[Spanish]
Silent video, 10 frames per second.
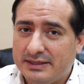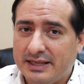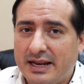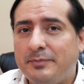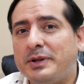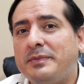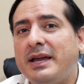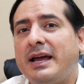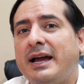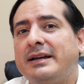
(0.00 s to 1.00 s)
en la
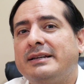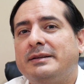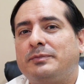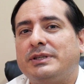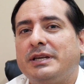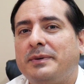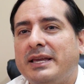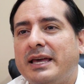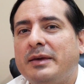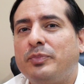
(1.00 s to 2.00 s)
primera, pues se
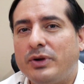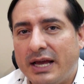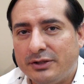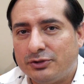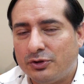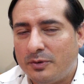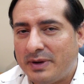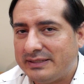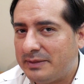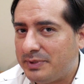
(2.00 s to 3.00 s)
vaya depurando, solo
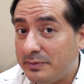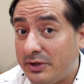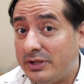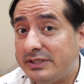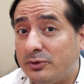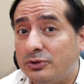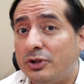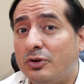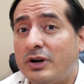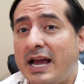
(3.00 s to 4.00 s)
pase el primero, el
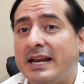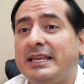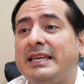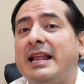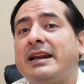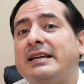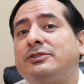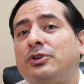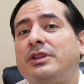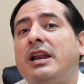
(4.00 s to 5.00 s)
segundo lugar y el
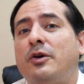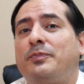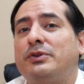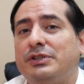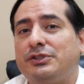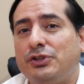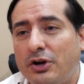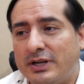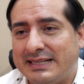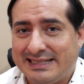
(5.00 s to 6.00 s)
resto de la
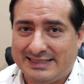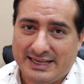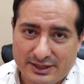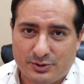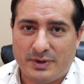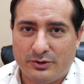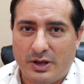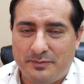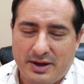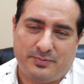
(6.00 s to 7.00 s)
oposición que se estaría sumando
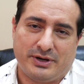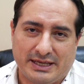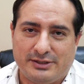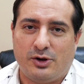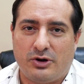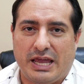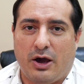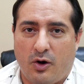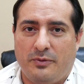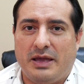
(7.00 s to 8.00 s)
al PAN, porque es lo
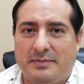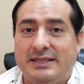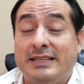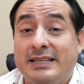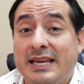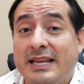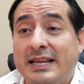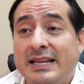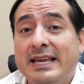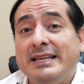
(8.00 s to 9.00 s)
que obviamente
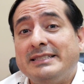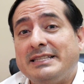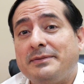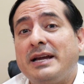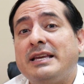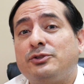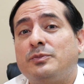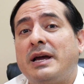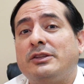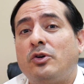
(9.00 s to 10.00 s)
quieren, se vaya
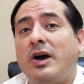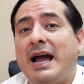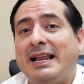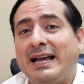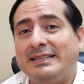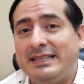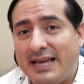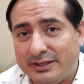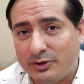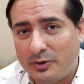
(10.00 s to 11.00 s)
sumando al
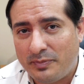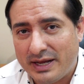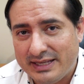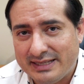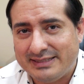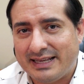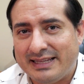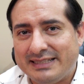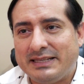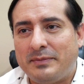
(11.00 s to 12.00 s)
candidato panista.
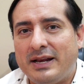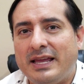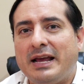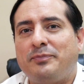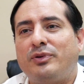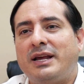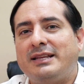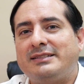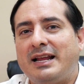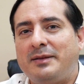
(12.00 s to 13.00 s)
De esta manera
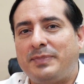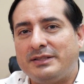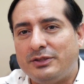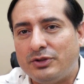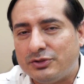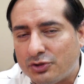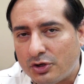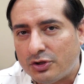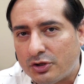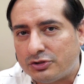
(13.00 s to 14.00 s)
polarizar al partido en
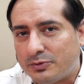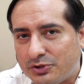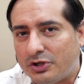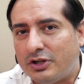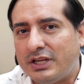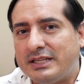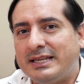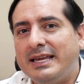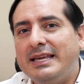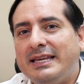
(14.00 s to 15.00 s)
solo dos
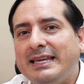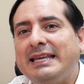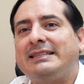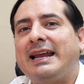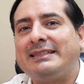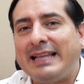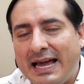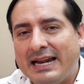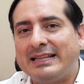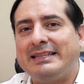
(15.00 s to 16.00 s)
opciones y
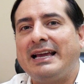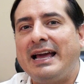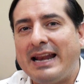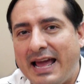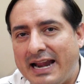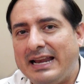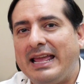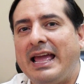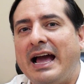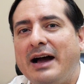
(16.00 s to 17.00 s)
tratar de
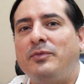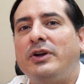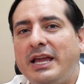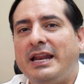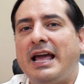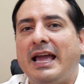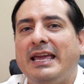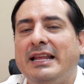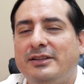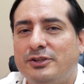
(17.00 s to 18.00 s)
ganarle a Morena
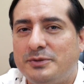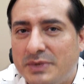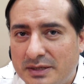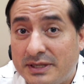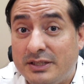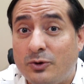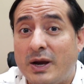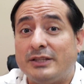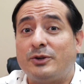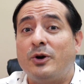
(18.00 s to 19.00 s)
en el
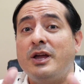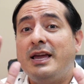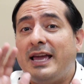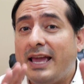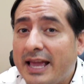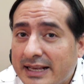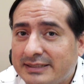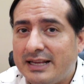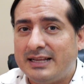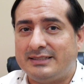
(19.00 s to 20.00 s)
2024.
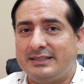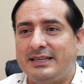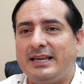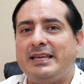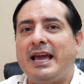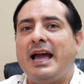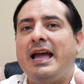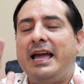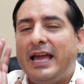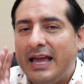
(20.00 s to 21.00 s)
Esa es la estrategia
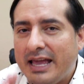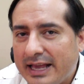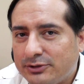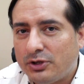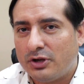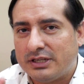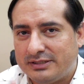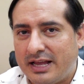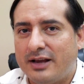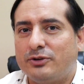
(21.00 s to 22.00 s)
eso es lo que
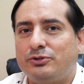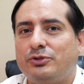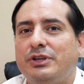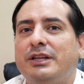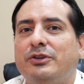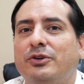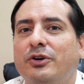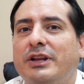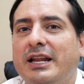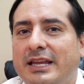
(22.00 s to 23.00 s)
están construyendo
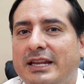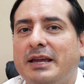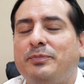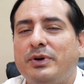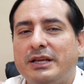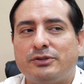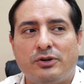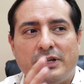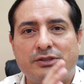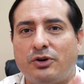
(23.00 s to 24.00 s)
con el INE, por eso
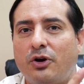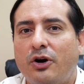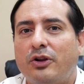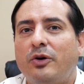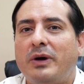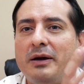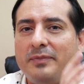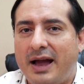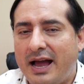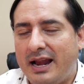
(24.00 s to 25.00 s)
Lorenzo Córdoba
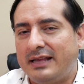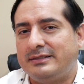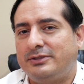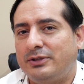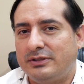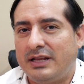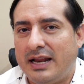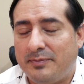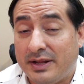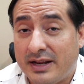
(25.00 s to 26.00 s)
va a la sesión de
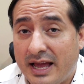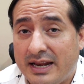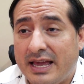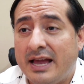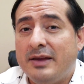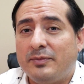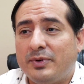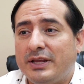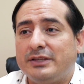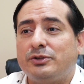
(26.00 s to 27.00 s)
la plenaria,
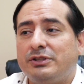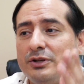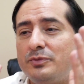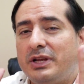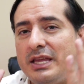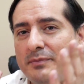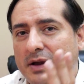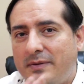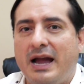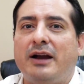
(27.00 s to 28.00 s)
por eso Ciro
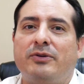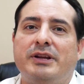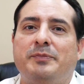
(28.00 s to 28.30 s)
Murayama va con el